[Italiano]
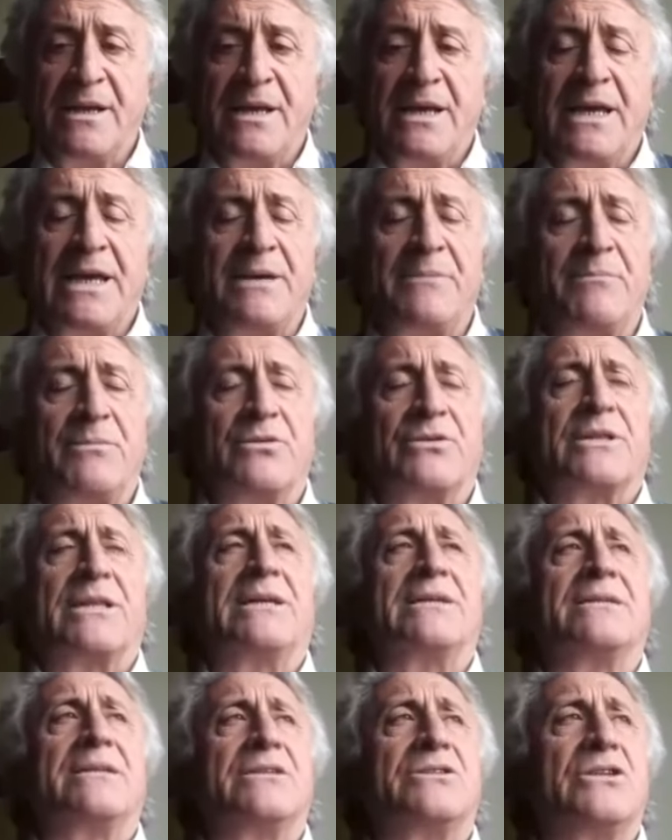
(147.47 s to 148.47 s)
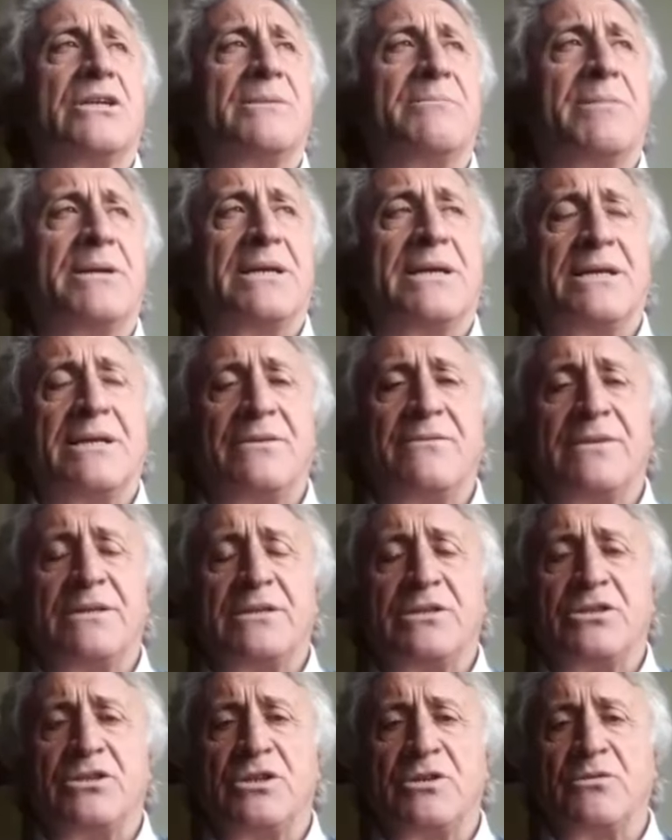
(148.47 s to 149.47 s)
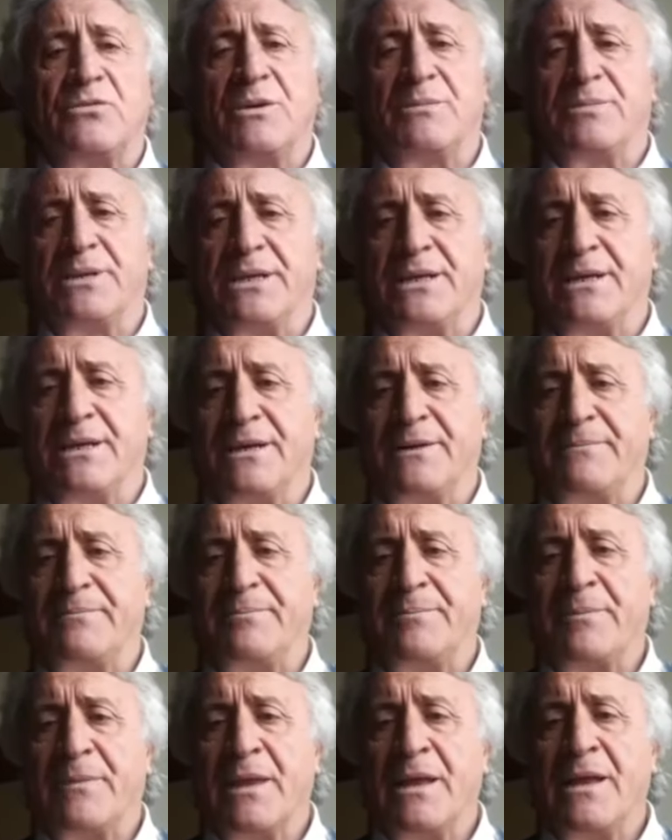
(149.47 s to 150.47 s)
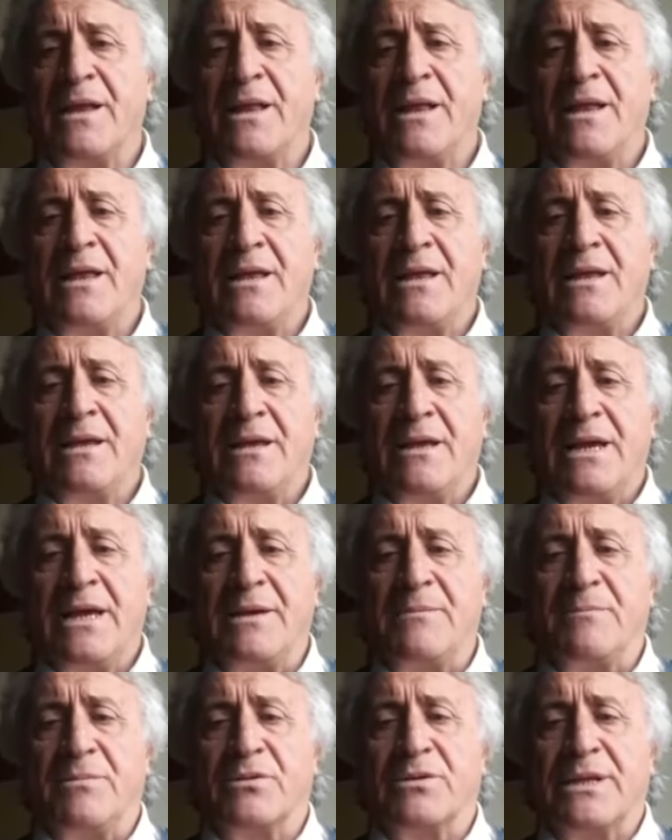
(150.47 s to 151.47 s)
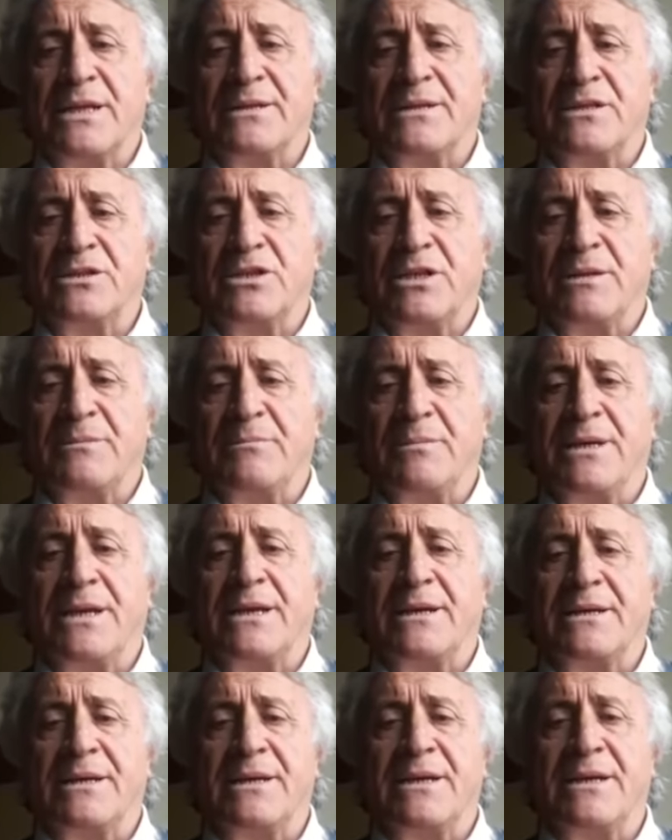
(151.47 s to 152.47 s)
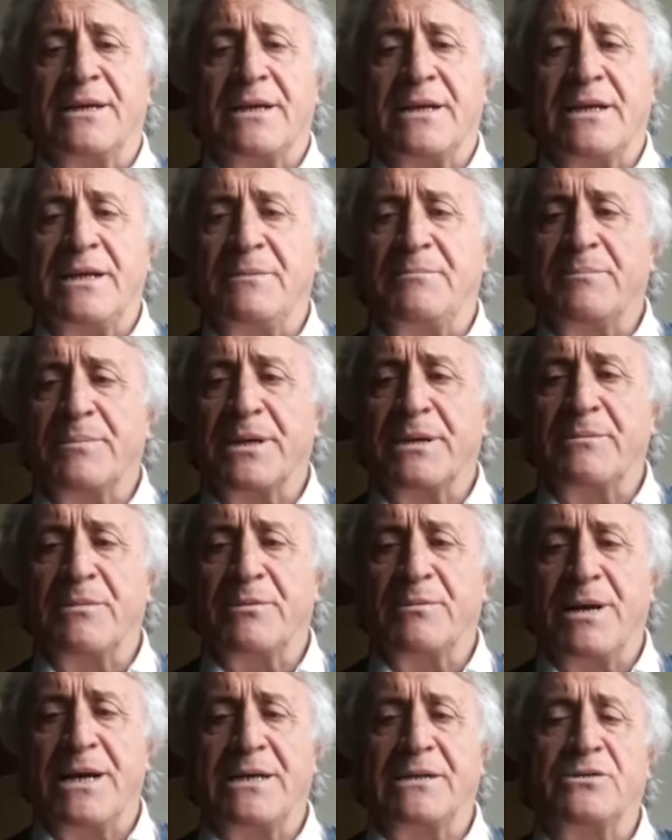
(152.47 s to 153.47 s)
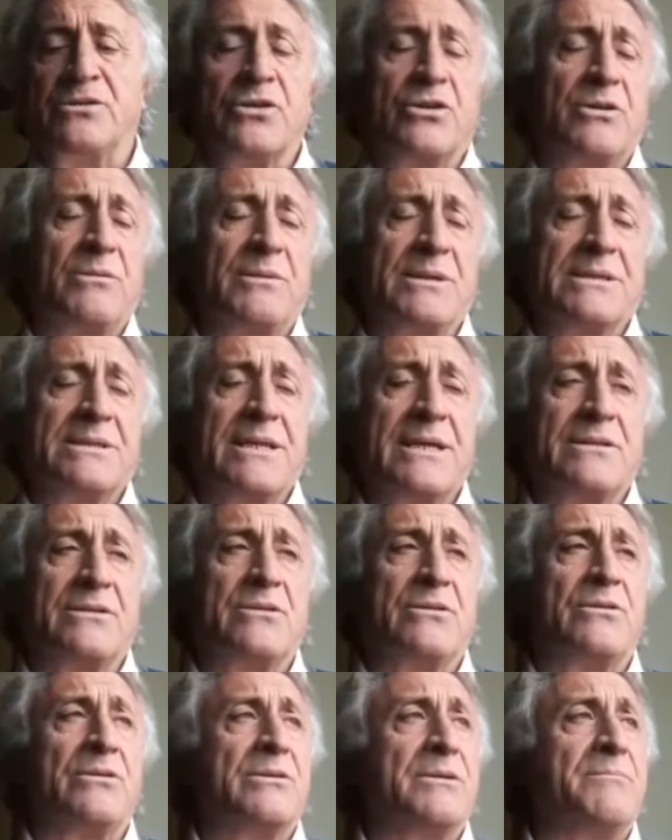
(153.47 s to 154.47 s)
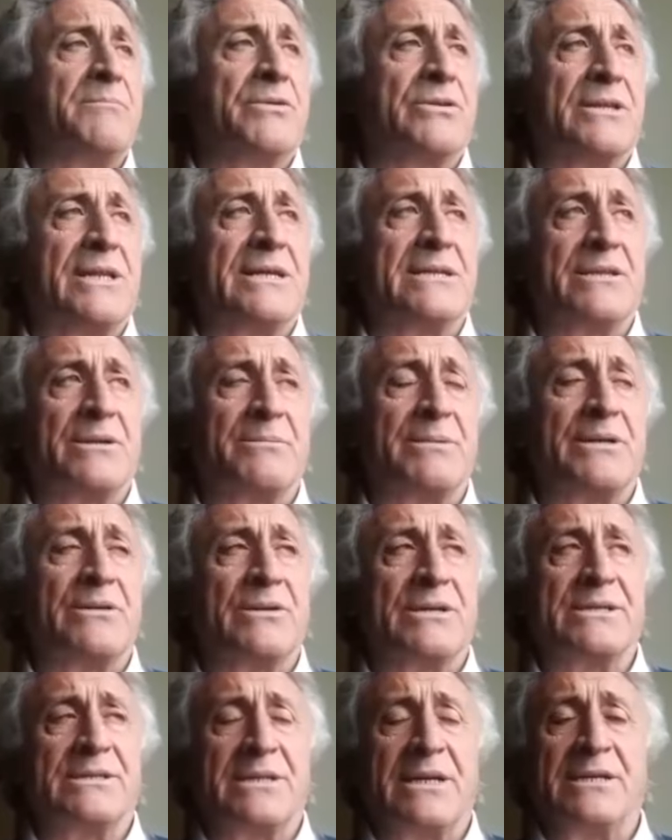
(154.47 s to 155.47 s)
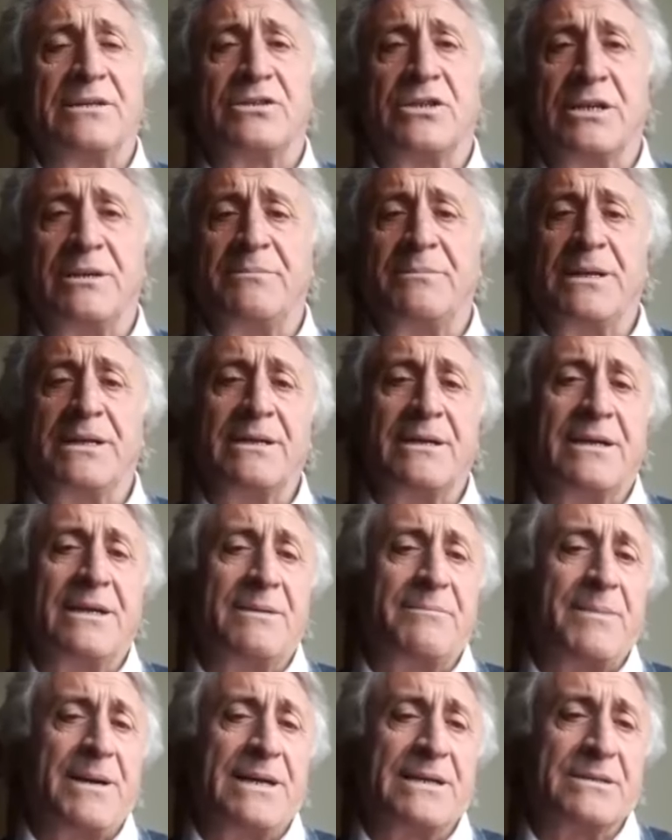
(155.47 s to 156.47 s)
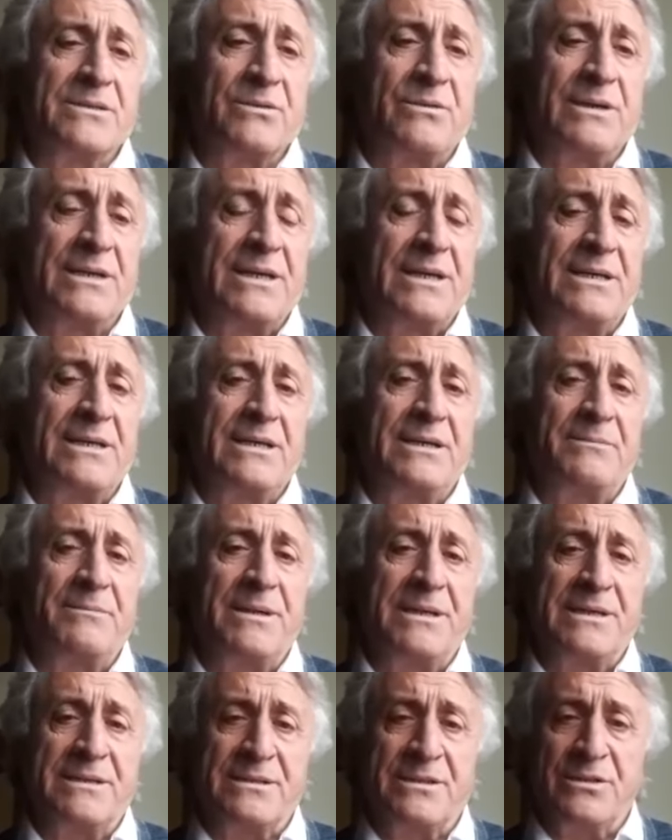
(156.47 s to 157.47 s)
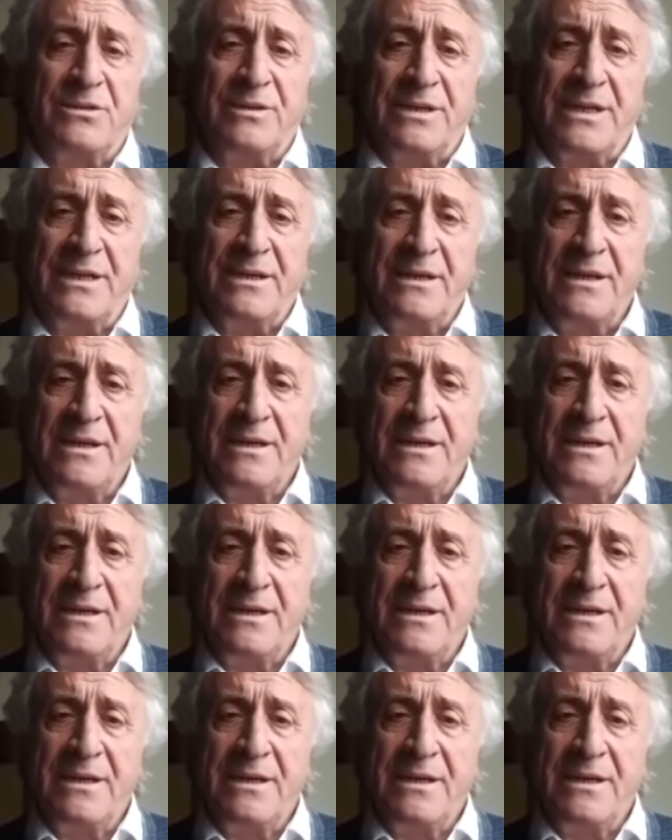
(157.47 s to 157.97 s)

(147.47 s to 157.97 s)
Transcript: È importante celebrare il 25 aprile, è importante celebrare il primo maggio, come è stato importante per noi cristiani celebrare la Pasqua, che è la liberazione